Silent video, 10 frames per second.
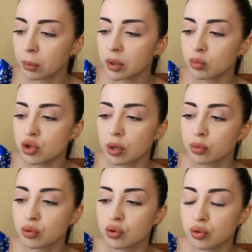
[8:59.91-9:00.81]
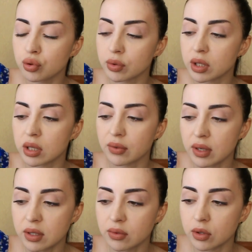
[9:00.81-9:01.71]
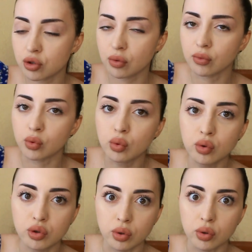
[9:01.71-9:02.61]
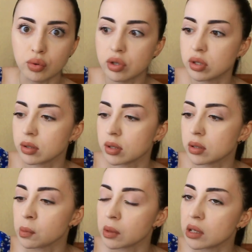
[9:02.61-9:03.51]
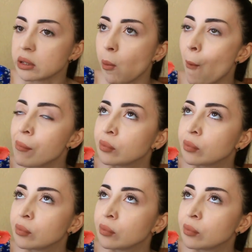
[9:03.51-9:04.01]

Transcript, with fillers: Потому что я буду чувствовать ответственность, что вдруг что-то случится с этим платьем.